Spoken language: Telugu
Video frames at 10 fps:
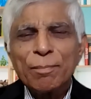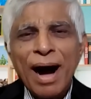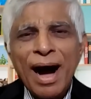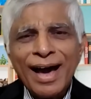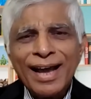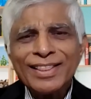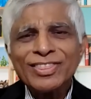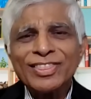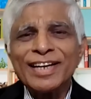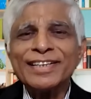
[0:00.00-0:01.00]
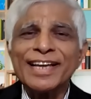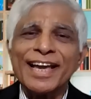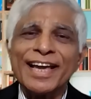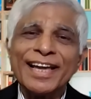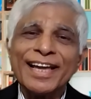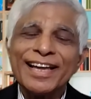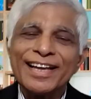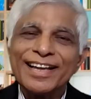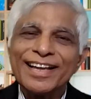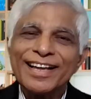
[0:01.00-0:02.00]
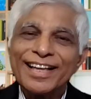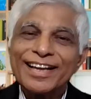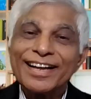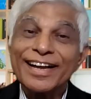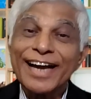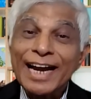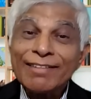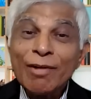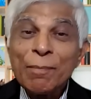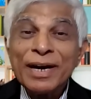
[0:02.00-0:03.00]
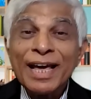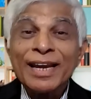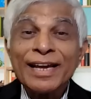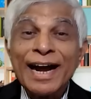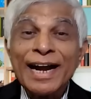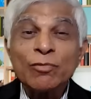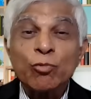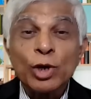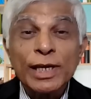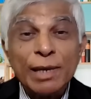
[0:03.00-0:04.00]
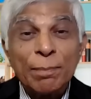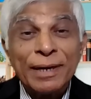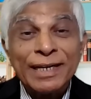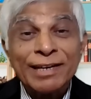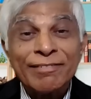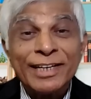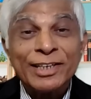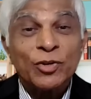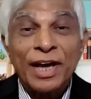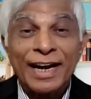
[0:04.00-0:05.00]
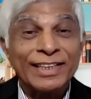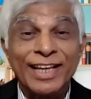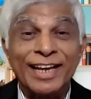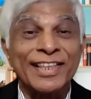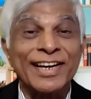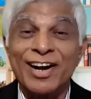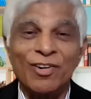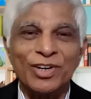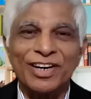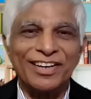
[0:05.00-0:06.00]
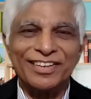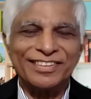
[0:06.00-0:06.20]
భారత్ అంటే గర్వపడాలి కానీ ఉలిక్కి పట్టమేంటో నాకైతే అర్థం కావట్లేదు